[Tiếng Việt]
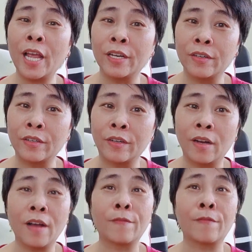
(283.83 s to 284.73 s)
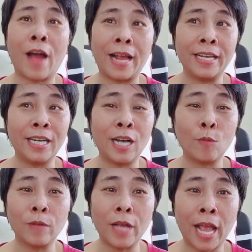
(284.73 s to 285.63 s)
thế nữa phải
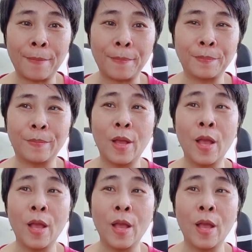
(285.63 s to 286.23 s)
không em